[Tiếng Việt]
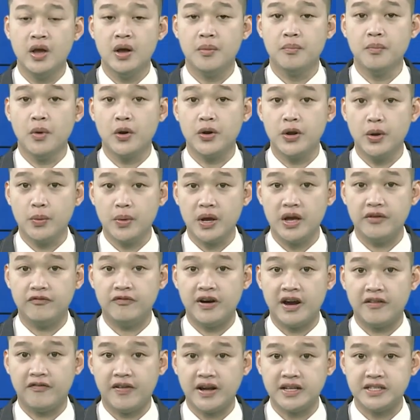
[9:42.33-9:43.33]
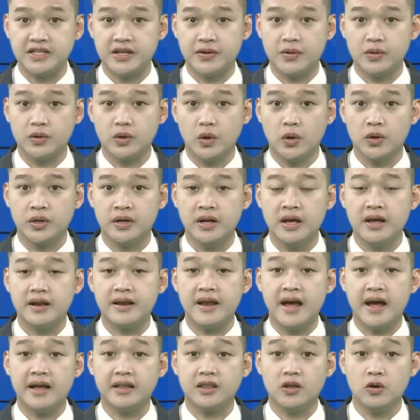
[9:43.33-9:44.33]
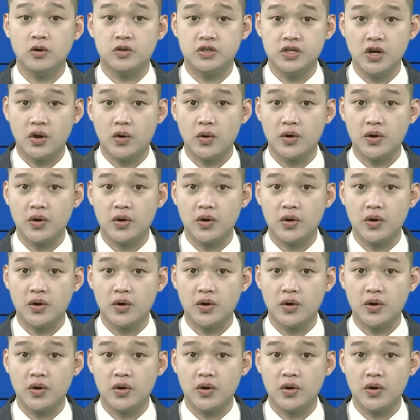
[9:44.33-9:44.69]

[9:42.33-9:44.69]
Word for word: Bộ Nông nghiệp và Phát triển nông thôn đã tổ chức